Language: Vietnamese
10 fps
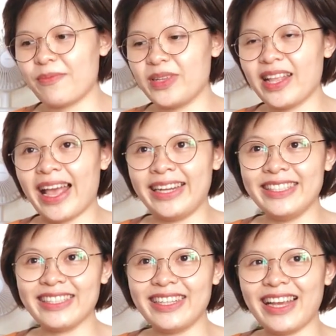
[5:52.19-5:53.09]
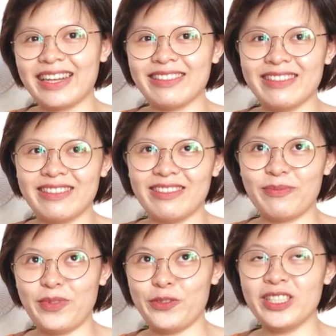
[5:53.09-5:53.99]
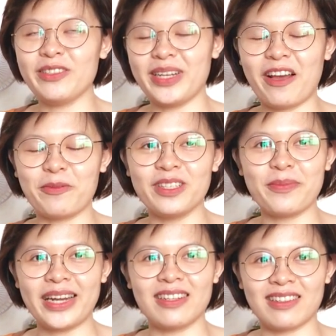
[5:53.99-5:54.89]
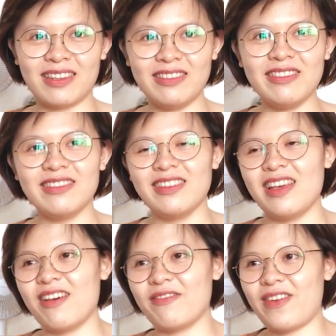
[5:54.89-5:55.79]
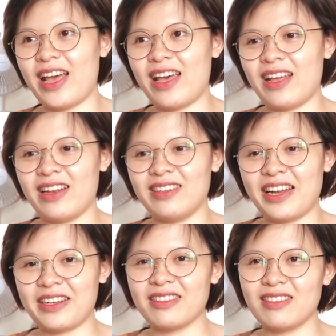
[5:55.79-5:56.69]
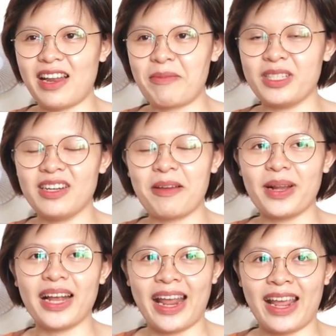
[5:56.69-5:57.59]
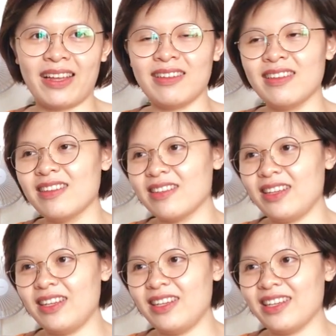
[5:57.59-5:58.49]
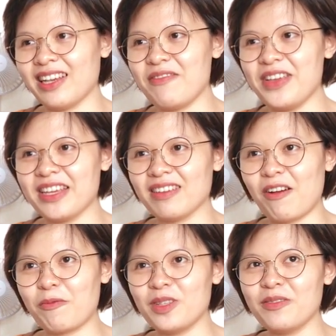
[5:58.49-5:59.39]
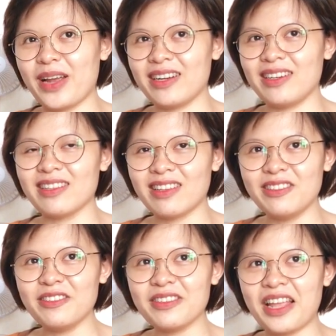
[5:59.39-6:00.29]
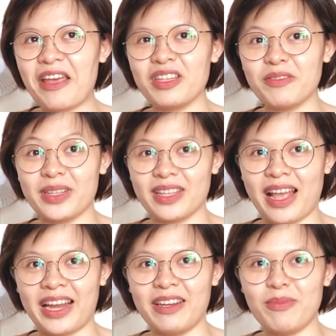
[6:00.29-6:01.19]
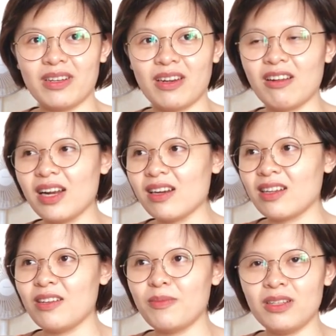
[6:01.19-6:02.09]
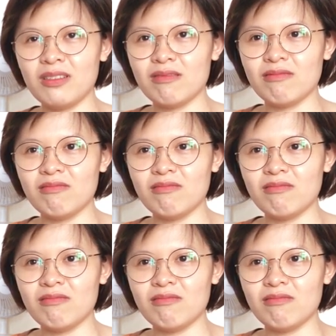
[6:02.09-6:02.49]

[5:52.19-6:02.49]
Mình thấy cái ngành hồi xưa mình học thương mại điện tử và làm nửa năm ngân hàng, thì cái việc học thương mại điện tử theo như mình thấy nó rất là giúp ích